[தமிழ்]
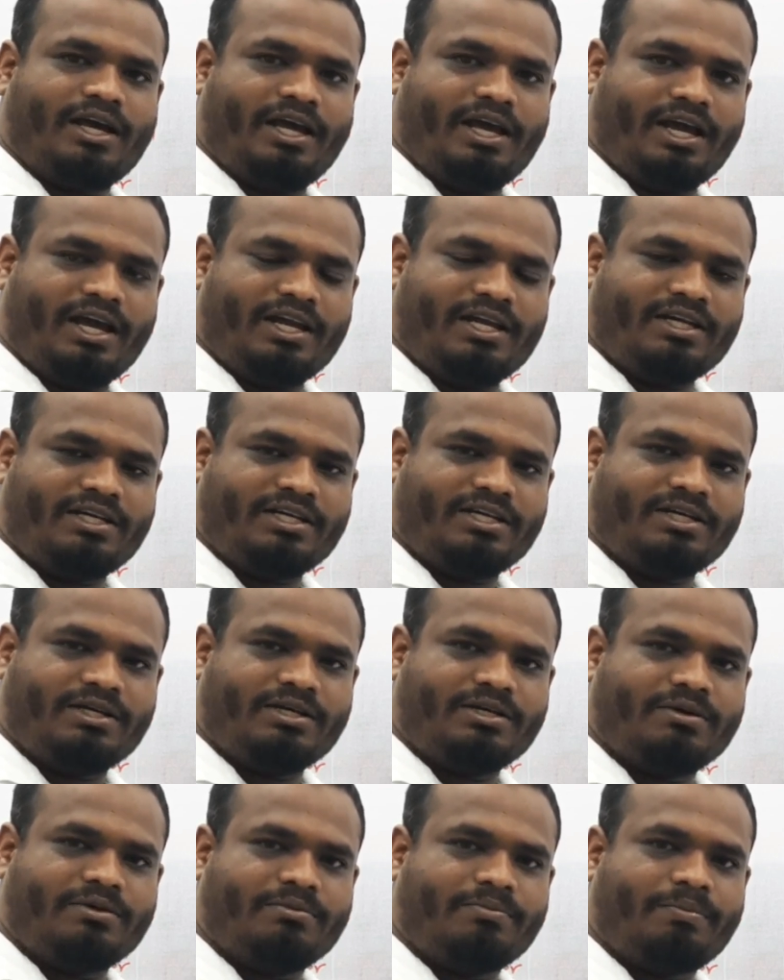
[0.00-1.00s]
எங்களுக்கு
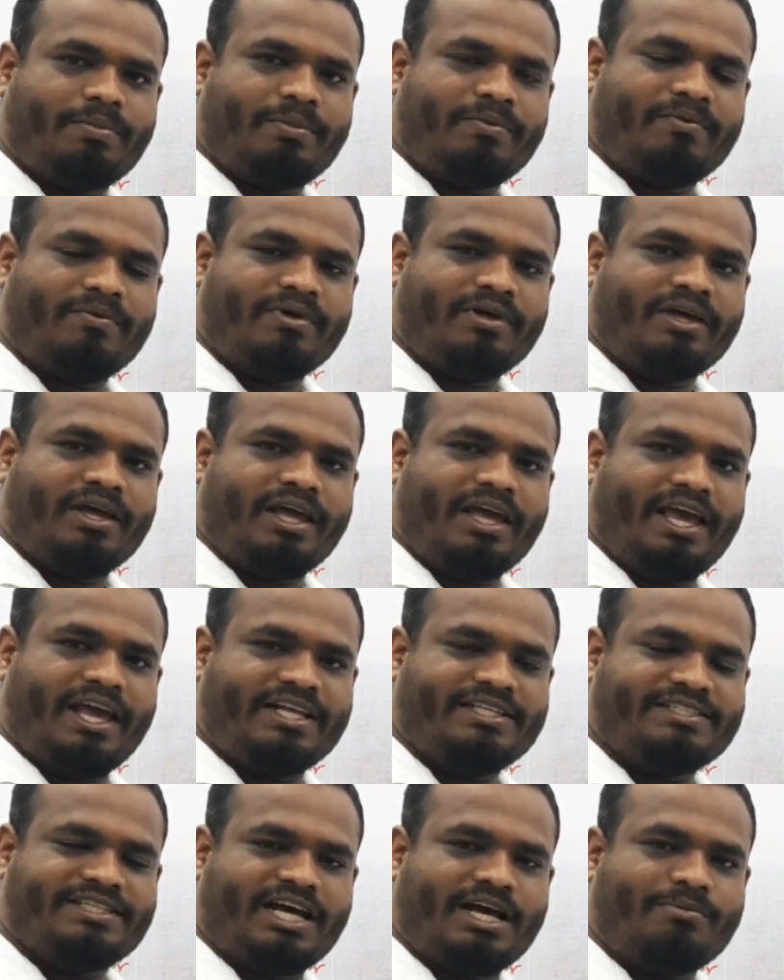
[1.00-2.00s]

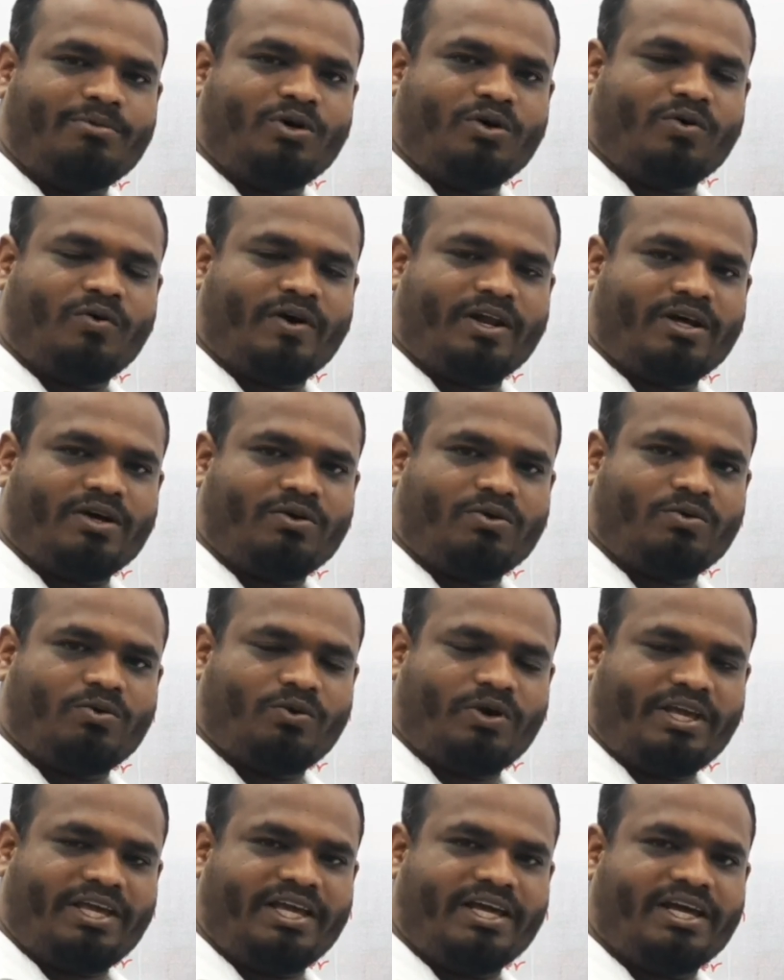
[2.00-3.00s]
எக்ஸாமுக்கு
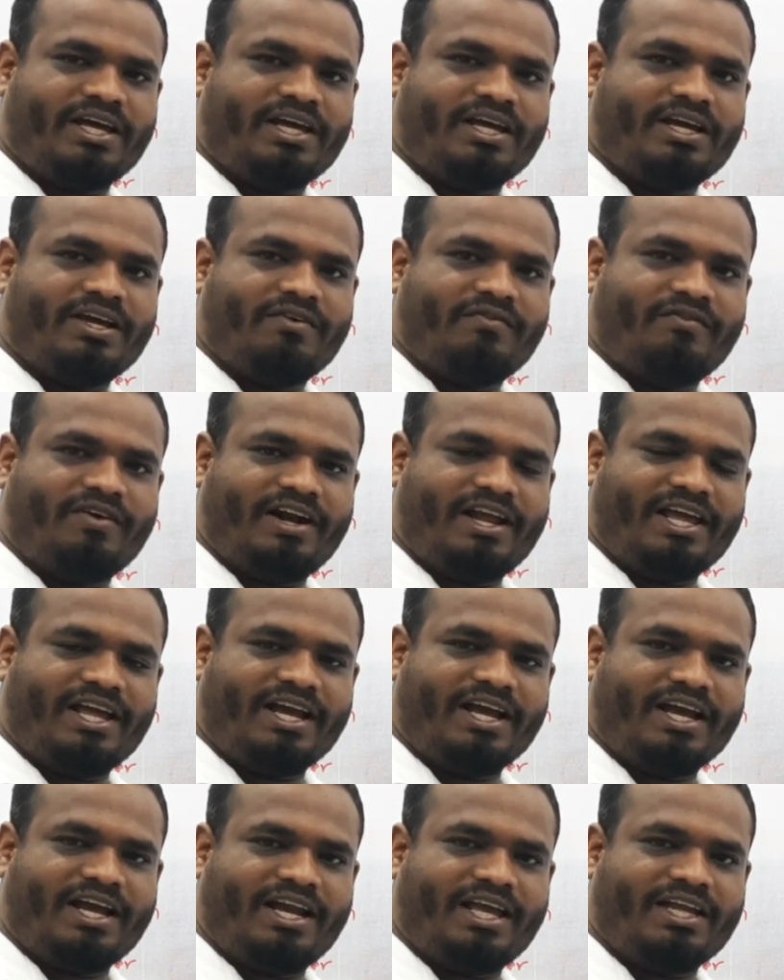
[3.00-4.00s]
வரக்கூடிய
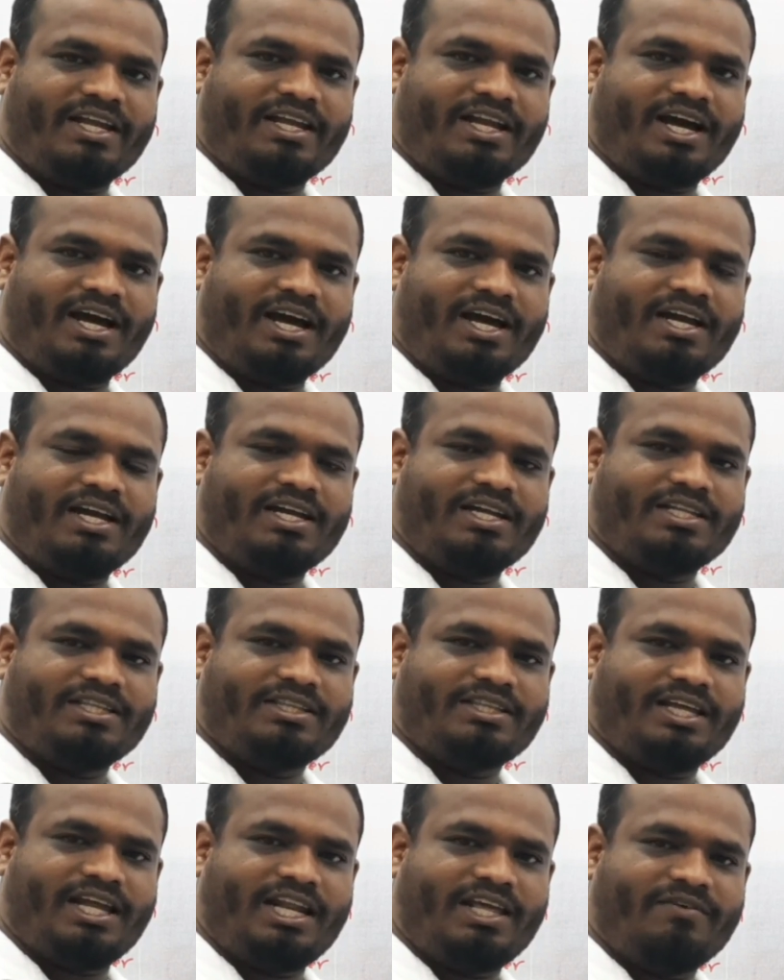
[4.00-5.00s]
விடயங்களை நாங்கள்
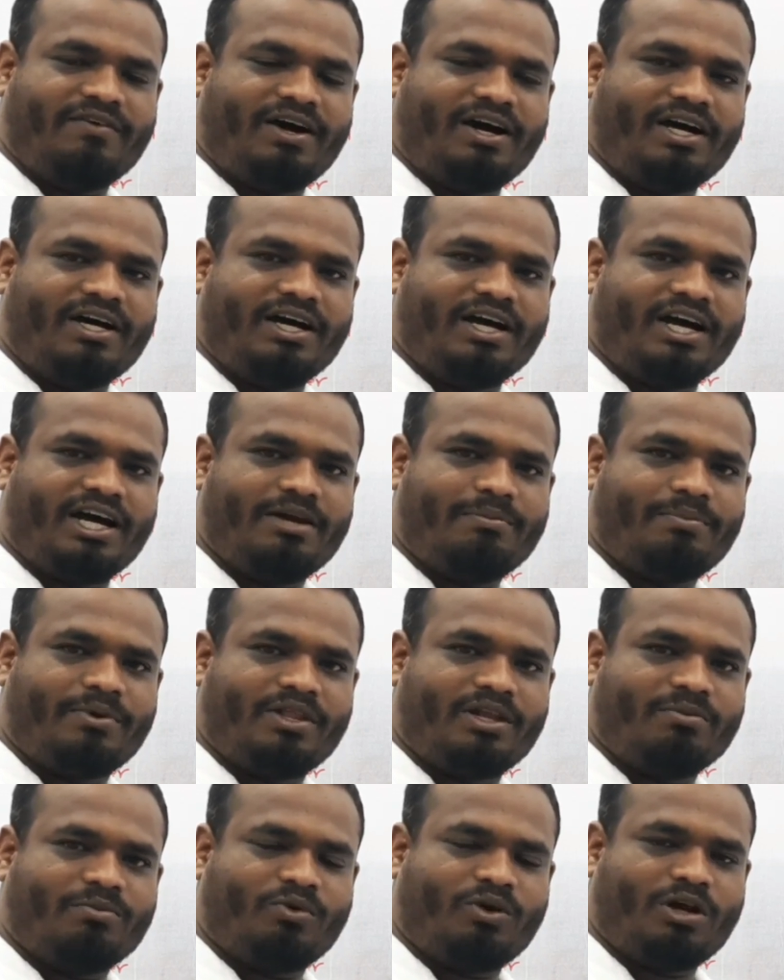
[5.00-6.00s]
தெளிவாக
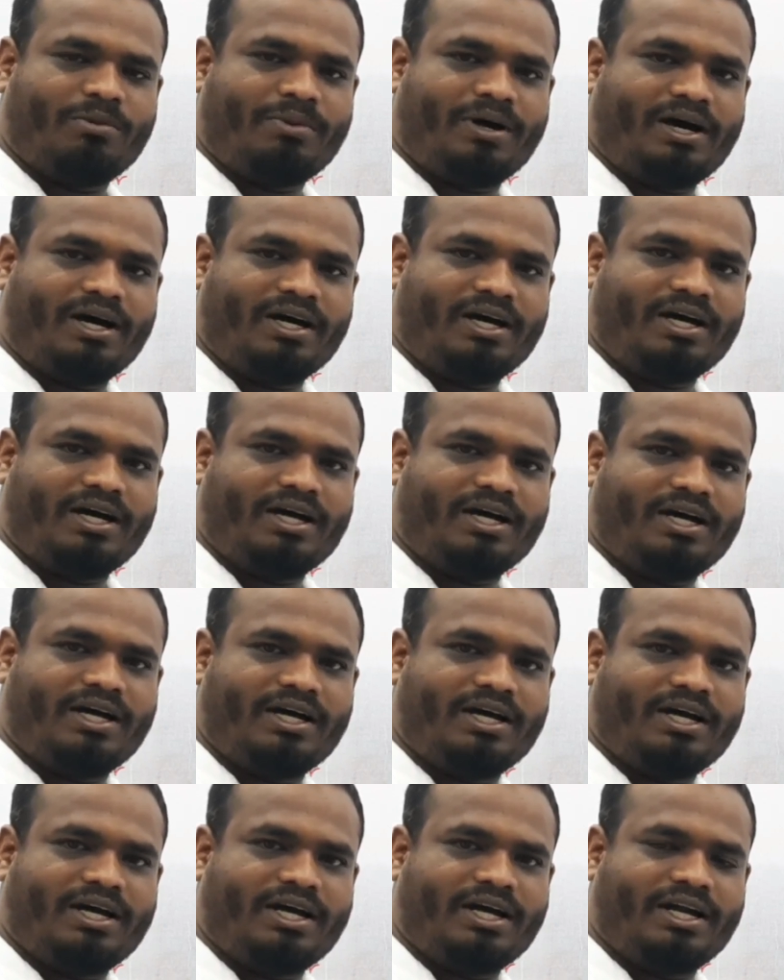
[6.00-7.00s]
கற்பதன் மூலமாக
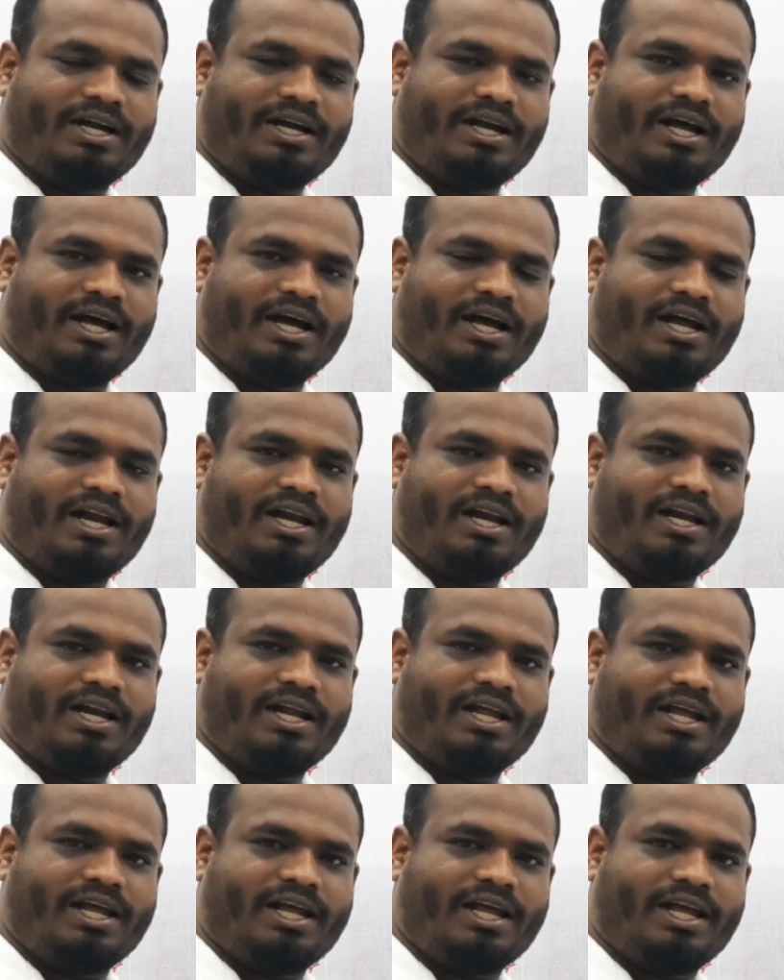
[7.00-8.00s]
நாங்கள்
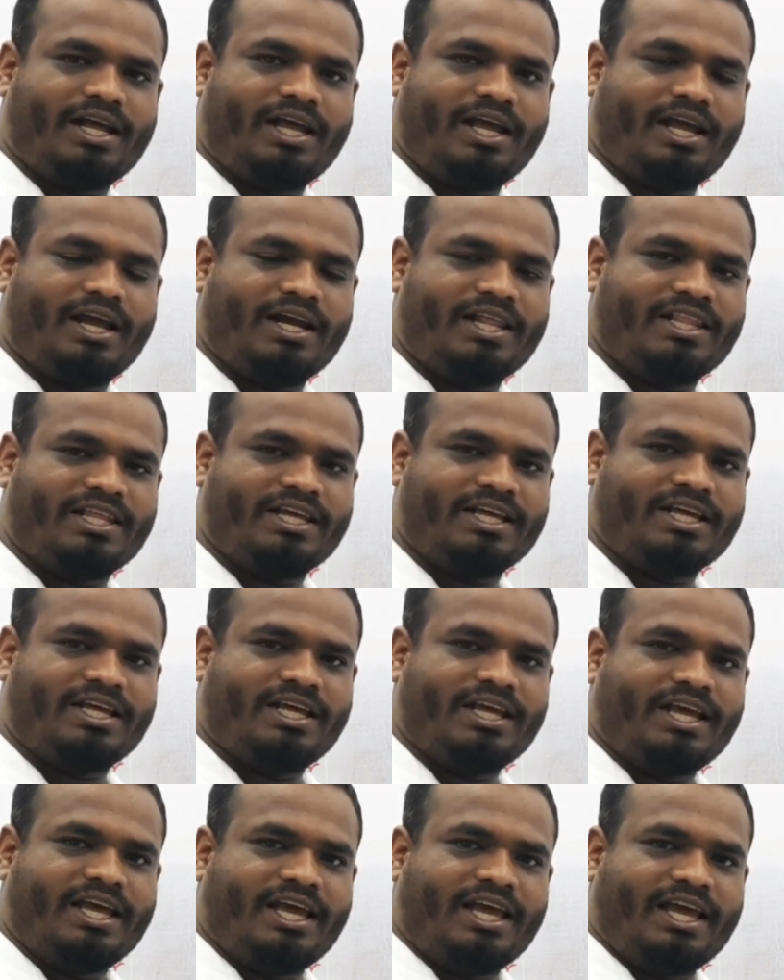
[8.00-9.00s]
எங்களது
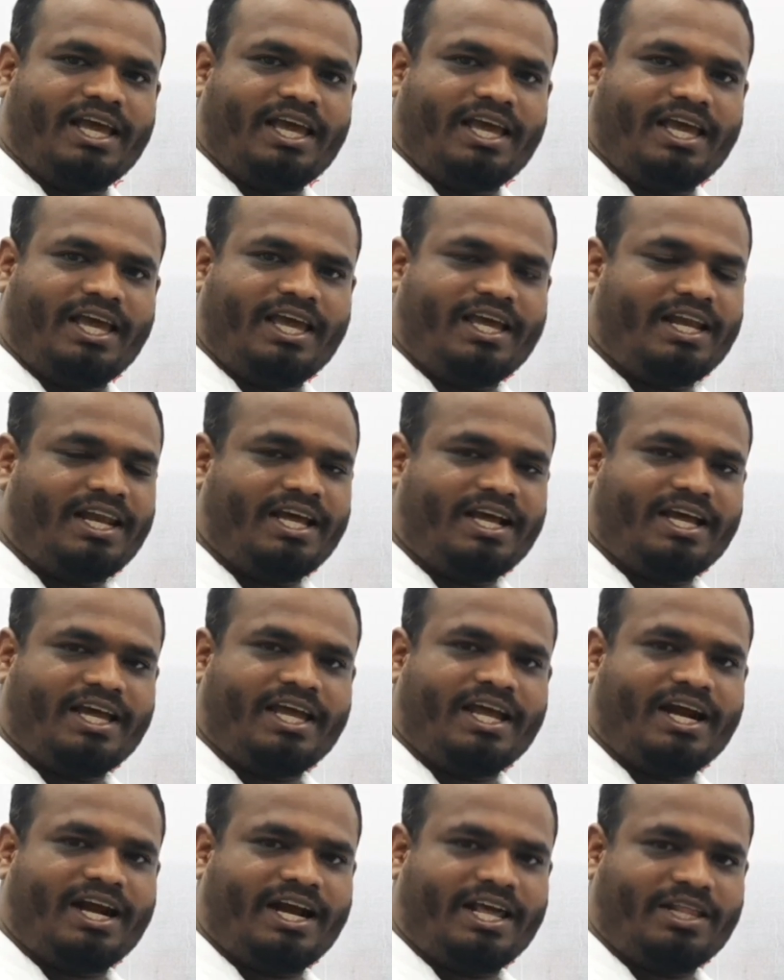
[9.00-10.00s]
ஏ
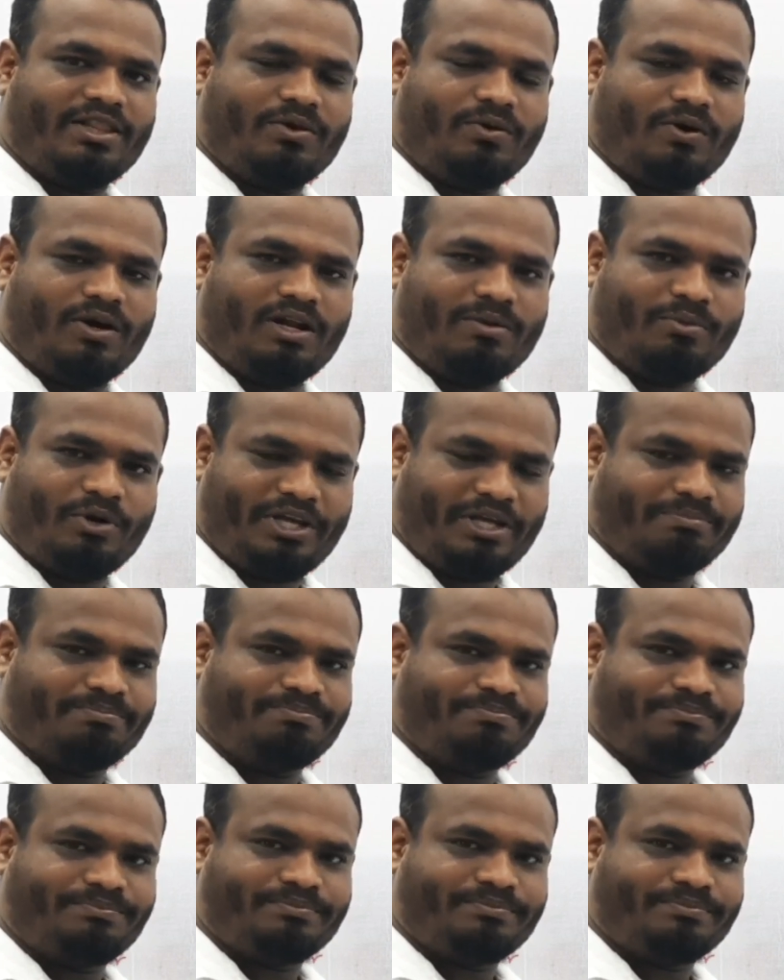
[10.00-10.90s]
இலக்கை அடைந்து கொள்ள முடியும்